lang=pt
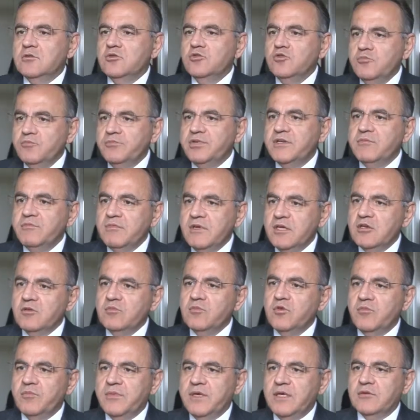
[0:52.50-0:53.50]
Num primeiro
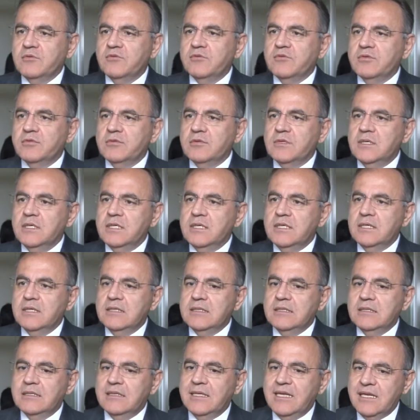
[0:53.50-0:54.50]
momento,
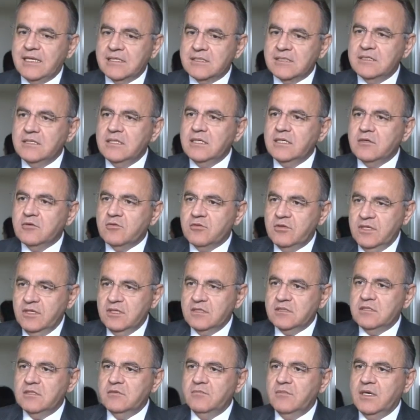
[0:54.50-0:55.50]
é, trazer
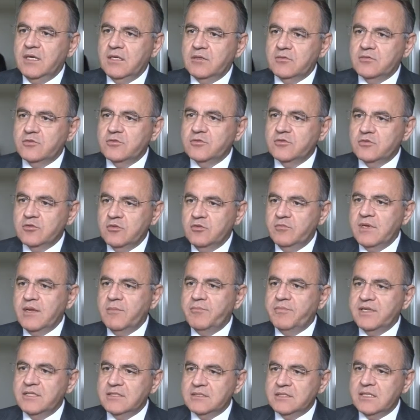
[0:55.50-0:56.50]
conhecimento sobre a
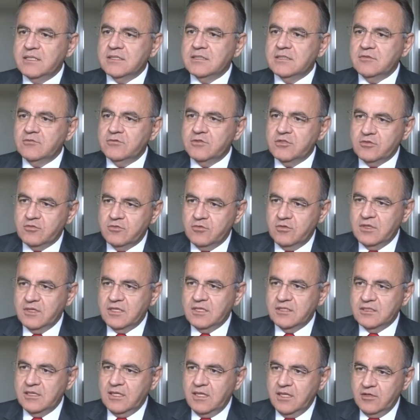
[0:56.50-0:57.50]
prestação de
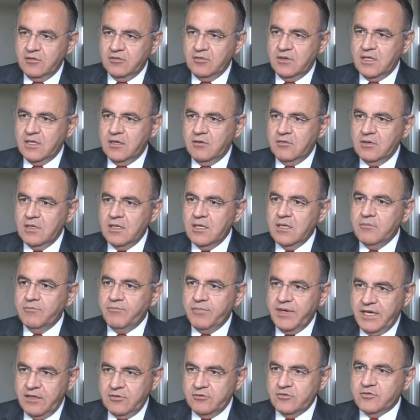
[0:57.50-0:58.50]
contas eleitoral
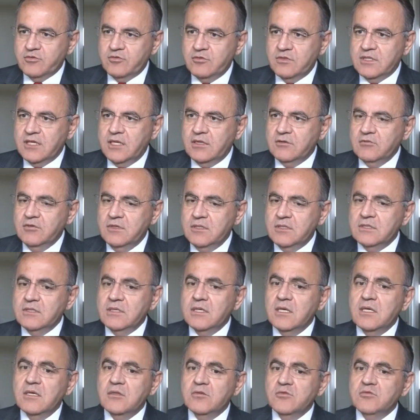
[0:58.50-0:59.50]
para os contadores.
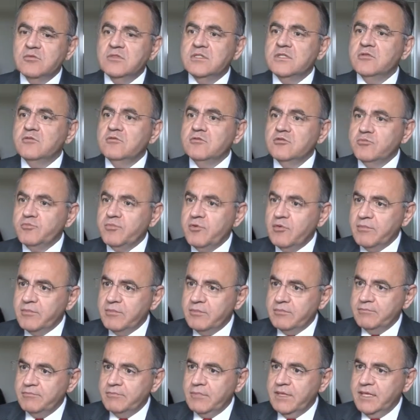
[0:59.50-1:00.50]
Num segundo
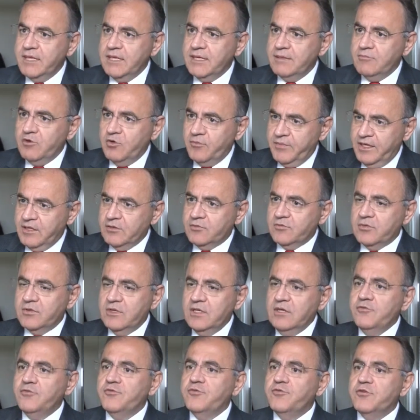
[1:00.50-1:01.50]
é, momento,
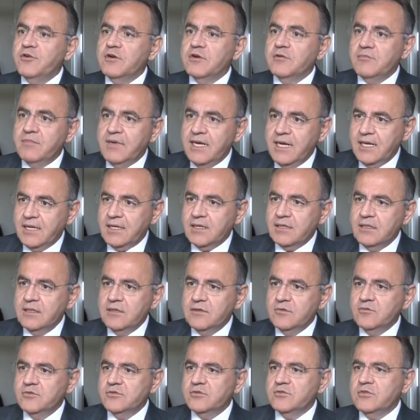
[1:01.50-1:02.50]
informar
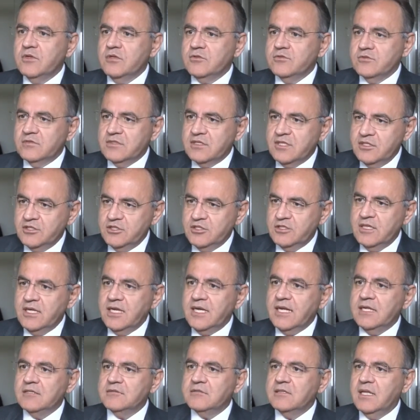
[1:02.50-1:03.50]
os nossos
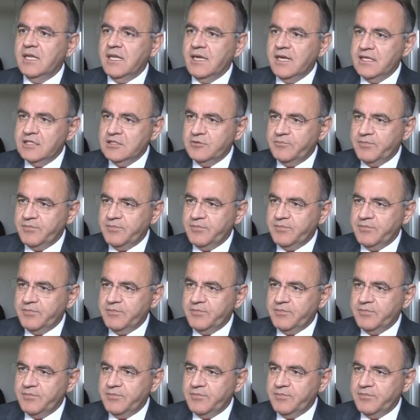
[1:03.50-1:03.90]
candidatos, delegado